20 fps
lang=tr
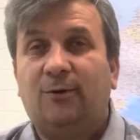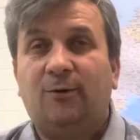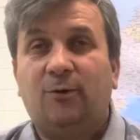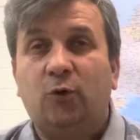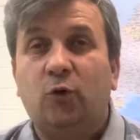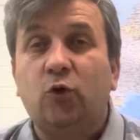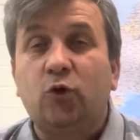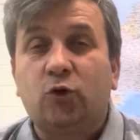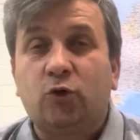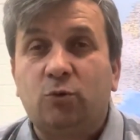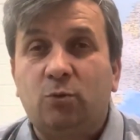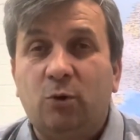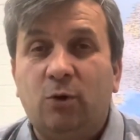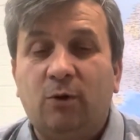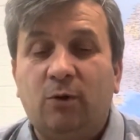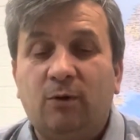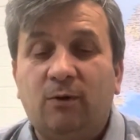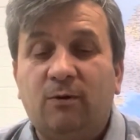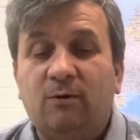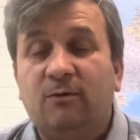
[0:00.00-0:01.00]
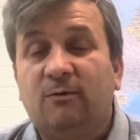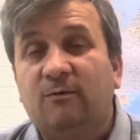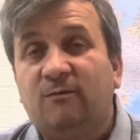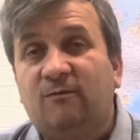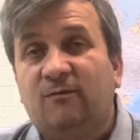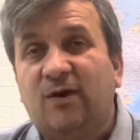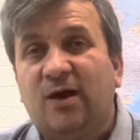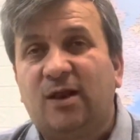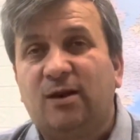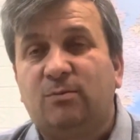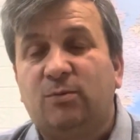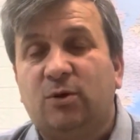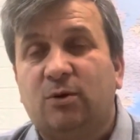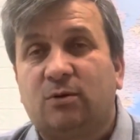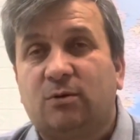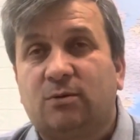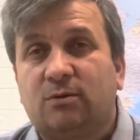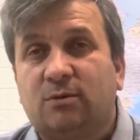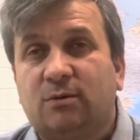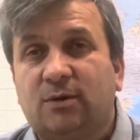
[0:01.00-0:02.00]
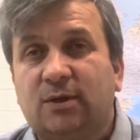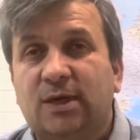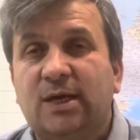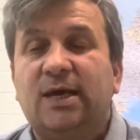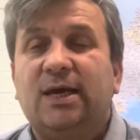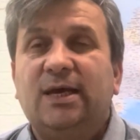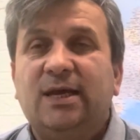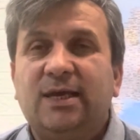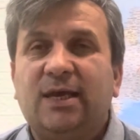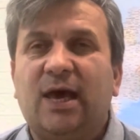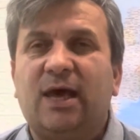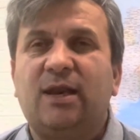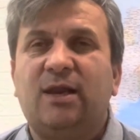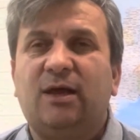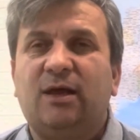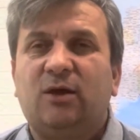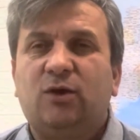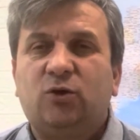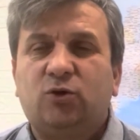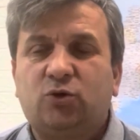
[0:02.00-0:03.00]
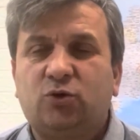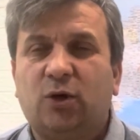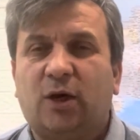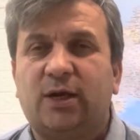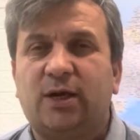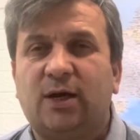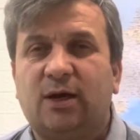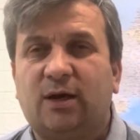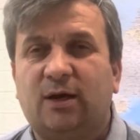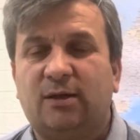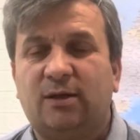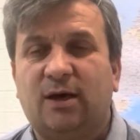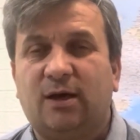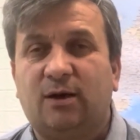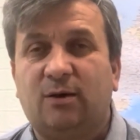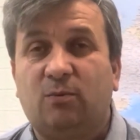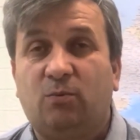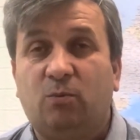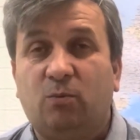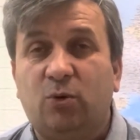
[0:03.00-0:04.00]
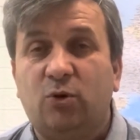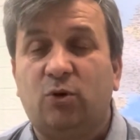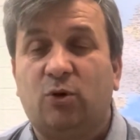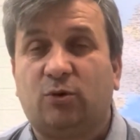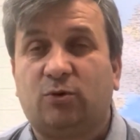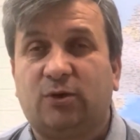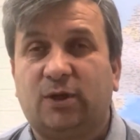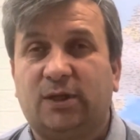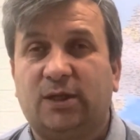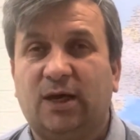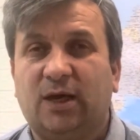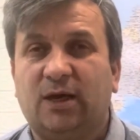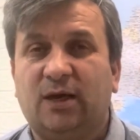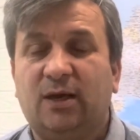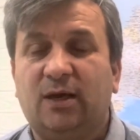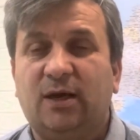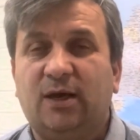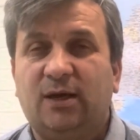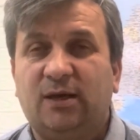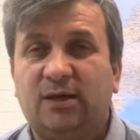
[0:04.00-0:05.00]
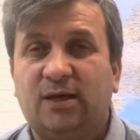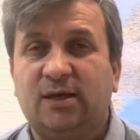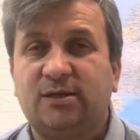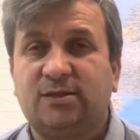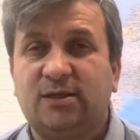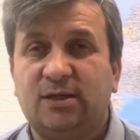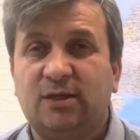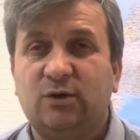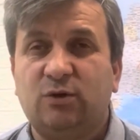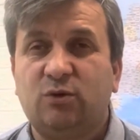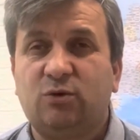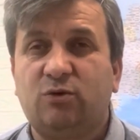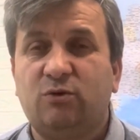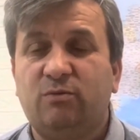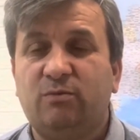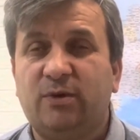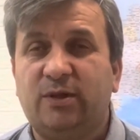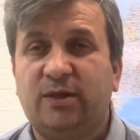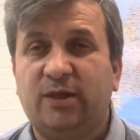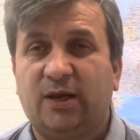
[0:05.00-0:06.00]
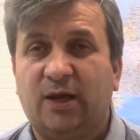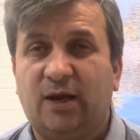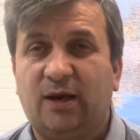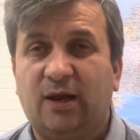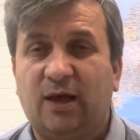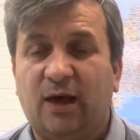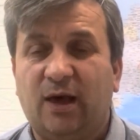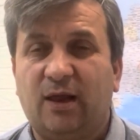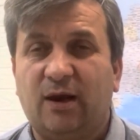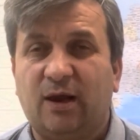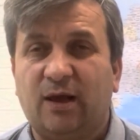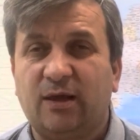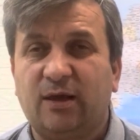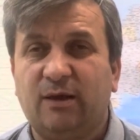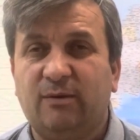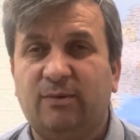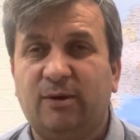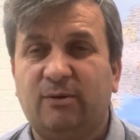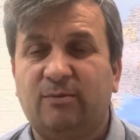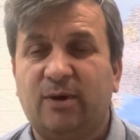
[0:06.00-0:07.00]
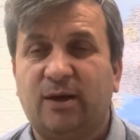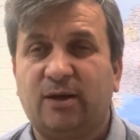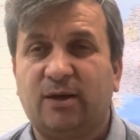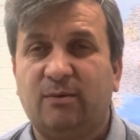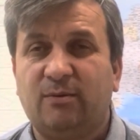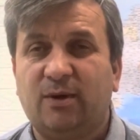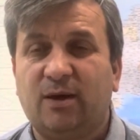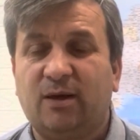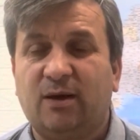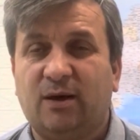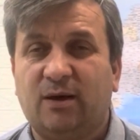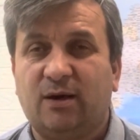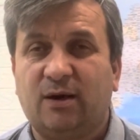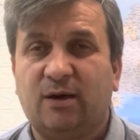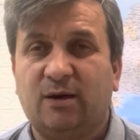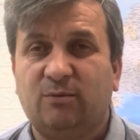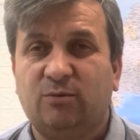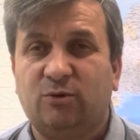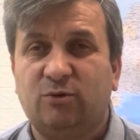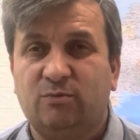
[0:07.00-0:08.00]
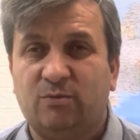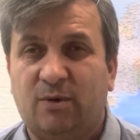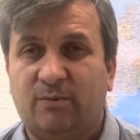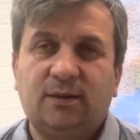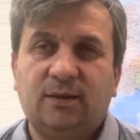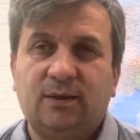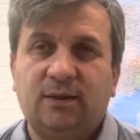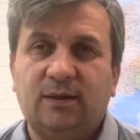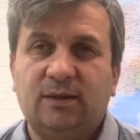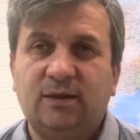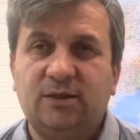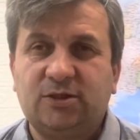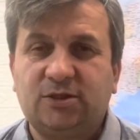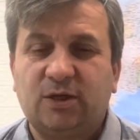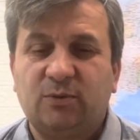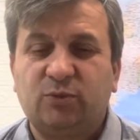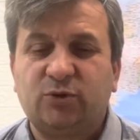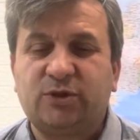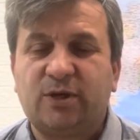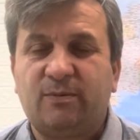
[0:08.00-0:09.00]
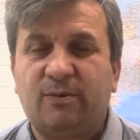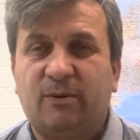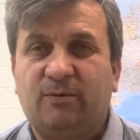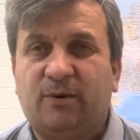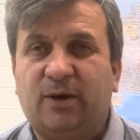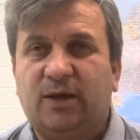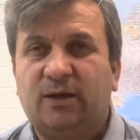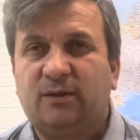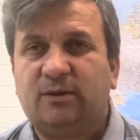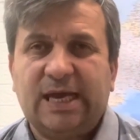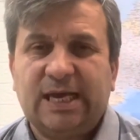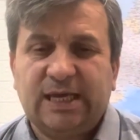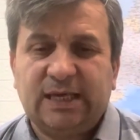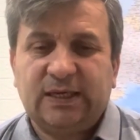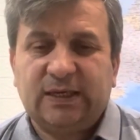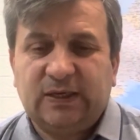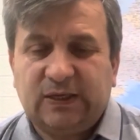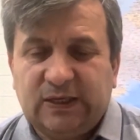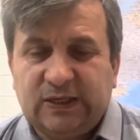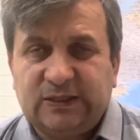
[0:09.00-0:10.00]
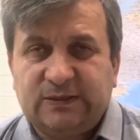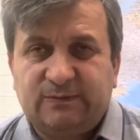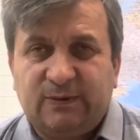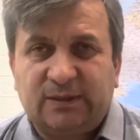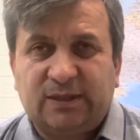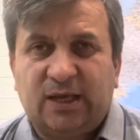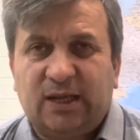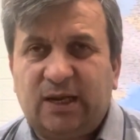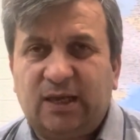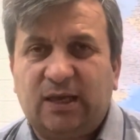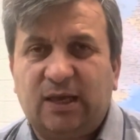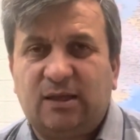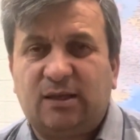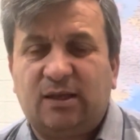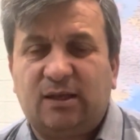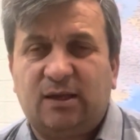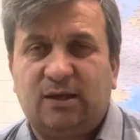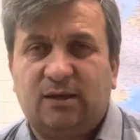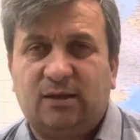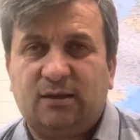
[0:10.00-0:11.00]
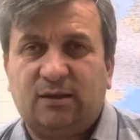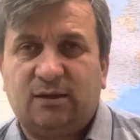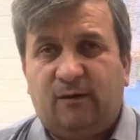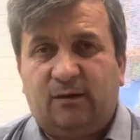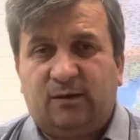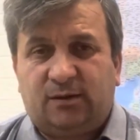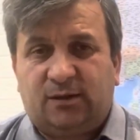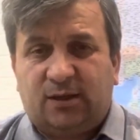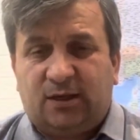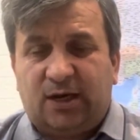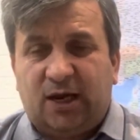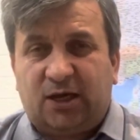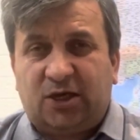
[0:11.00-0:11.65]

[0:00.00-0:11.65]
hükmü vermiyor. Yani şu ana kadar bu noktada kesin hüküm bildiren herhangi bir mahkeme kararı bulunmamak. İşte bu sebeple hizmet hareketinin tırnak